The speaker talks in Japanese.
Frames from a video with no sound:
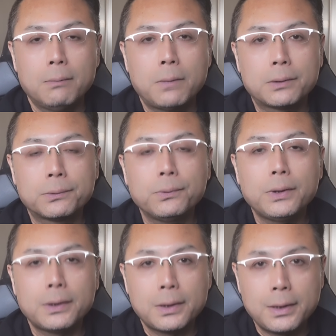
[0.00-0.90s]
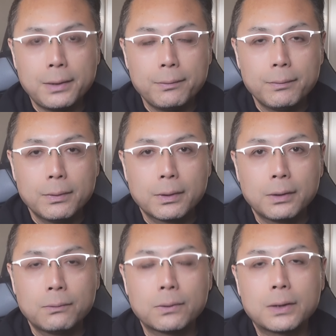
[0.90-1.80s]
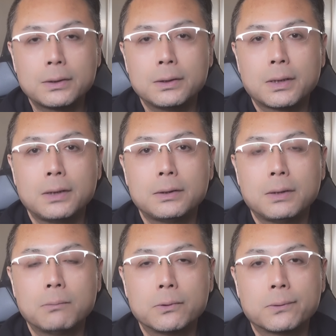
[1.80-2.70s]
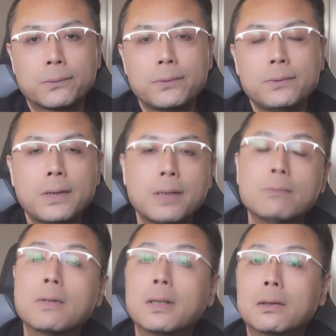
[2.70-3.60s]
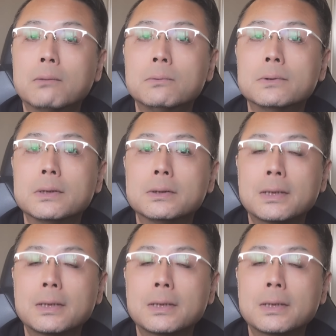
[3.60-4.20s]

まあ、そういったね人たちに対しても訴求できるかなと思うんです。